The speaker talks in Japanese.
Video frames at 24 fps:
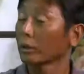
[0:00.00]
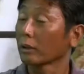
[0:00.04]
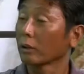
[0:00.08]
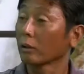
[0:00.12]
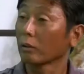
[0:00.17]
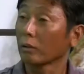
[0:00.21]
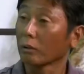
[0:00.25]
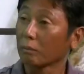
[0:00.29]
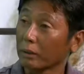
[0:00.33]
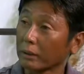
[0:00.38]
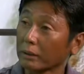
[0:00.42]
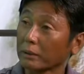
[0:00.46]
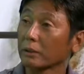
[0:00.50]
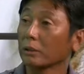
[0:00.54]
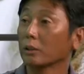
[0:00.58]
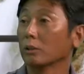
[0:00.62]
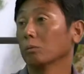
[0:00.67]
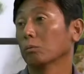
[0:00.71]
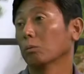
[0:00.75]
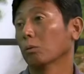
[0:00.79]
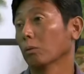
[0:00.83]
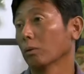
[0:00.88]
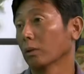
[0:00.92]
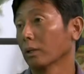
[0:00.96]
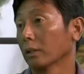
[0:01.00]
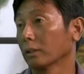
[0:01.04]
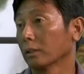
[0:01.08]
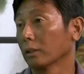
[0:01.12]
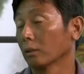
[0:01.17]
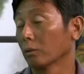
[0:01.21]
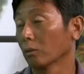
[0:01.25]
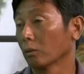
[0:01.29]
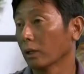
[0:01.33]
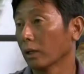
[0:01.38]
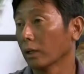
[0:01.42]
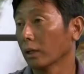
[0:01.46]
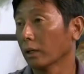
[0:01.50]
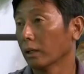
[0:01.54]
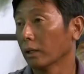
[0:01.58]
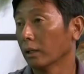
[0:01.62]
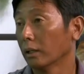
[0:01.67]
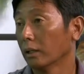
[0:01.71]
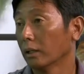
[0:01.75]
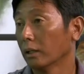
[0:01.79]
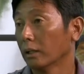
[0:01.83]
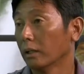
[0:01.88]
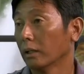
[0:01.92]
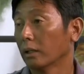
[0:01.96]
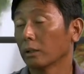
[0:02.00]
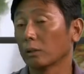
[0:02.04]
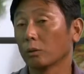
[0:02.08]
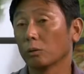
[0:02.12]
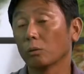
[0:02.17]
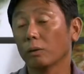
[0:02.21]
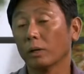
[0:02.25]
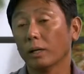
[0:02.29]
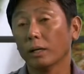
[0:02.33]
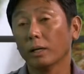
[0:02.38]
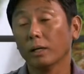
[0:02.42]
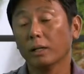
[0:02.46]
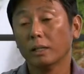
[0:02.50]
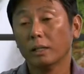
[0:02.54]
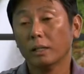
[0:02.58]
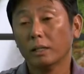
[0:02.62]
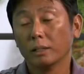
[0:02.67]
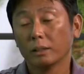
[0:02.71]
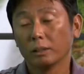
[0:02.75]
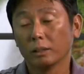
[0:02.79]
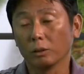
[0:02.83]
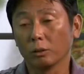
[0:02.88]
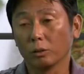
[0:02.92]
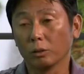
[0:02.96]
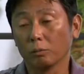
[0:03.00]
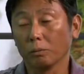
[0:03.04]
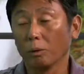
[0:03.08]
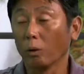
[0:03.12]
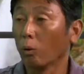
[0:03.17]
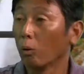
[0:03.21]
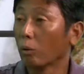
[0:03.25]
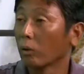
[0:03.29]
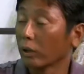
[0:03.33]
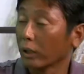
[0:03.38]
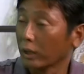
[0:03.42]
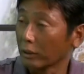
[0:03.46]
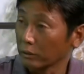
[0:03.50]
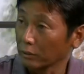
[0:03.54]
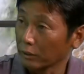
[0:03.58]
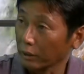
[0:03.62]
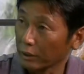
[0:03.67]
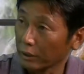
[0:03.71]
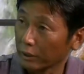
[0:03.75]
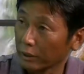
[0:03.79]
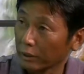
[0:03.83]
たのがバスケットボールだったとか、はい、あとは例えば音楽でね、